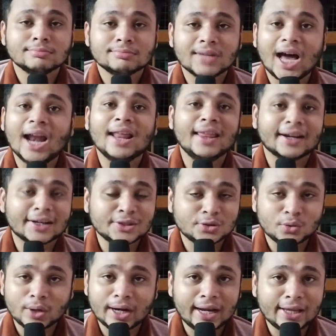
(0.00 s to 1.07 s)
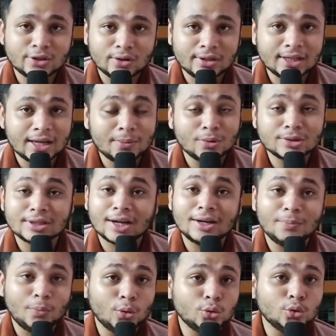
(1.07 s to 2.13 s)
আলাদা একটা জোনে নিয়ে চলে যায় এবং যেখানে
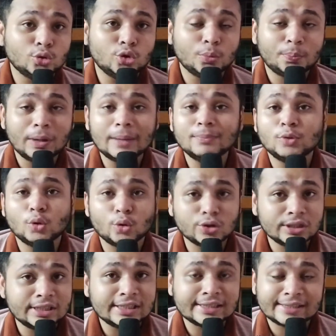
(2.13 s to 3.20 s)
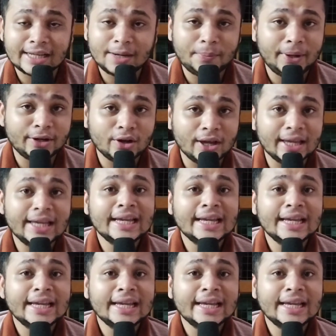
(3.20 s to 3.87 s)
বন্ধুত্ব প্রেম দুটো জিনিসই সেলিব্রেট হয়